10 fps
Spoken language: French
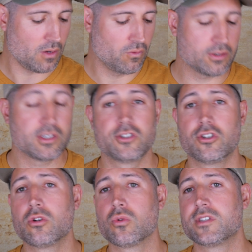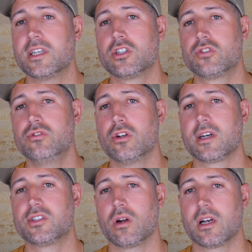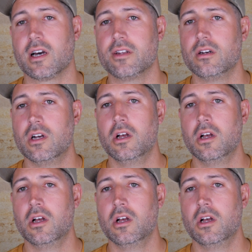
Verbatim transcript: Voilà, c'est le seul conseil que je vous donnerai sur la canne.